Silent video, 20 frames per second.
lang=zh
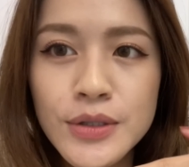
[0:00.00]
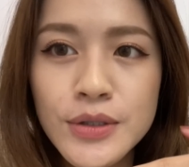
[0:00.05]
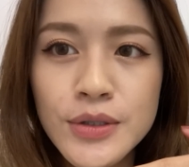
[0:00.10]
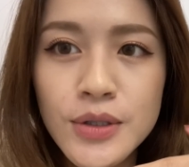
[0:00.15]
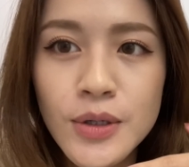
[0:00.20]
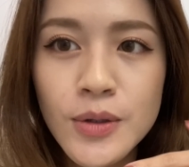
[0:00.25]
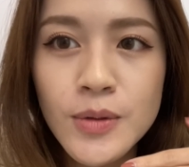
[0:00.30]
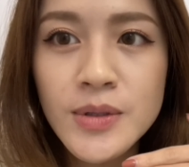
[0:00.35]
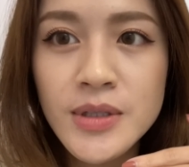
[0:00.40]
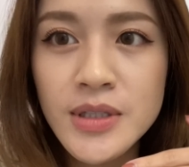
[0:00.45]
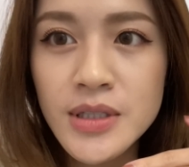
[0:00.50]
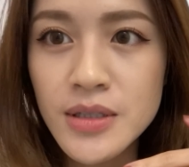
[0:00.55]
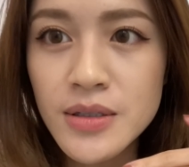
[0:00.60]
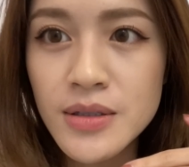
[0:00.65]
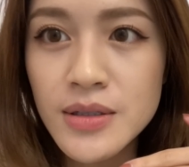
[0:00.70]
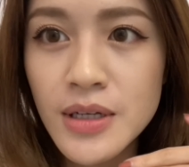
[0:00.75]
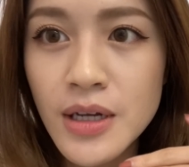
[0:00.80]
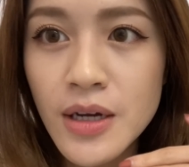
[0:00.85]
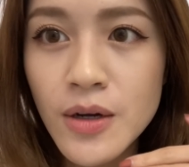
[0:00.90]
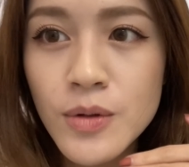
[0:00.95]
手机，
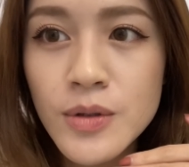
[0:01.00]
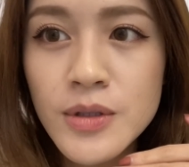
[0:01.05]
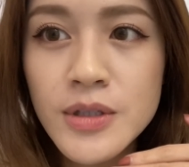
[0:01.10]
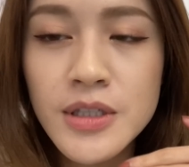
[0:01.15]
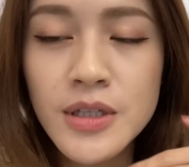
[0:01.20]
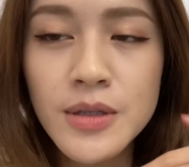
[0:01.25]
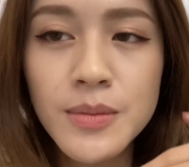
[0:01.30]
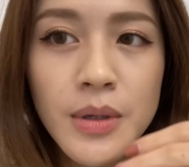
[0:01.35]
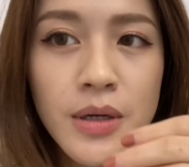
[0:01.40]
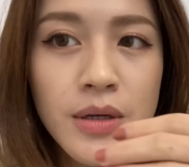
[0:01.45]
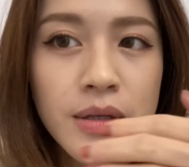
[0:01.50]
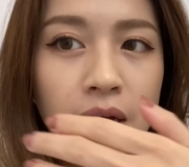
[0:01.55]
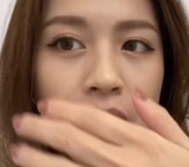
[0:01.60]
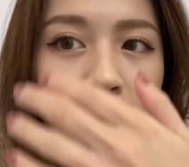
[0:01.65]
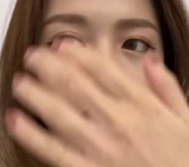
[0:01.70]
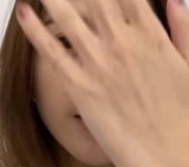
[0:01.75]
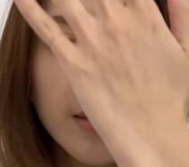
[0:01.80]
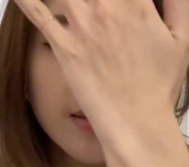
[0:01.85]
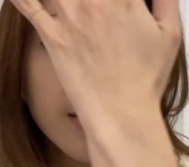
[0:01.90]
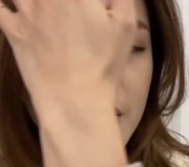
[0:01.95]
你看我的睫毛，它
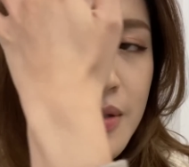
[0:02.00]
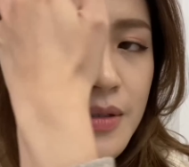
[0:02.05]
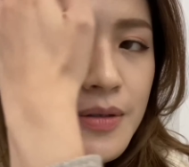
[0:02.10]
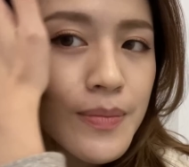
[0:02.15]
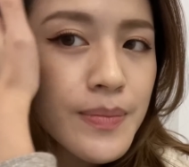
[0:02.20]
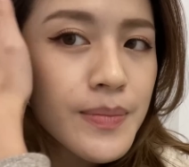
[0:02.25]
还是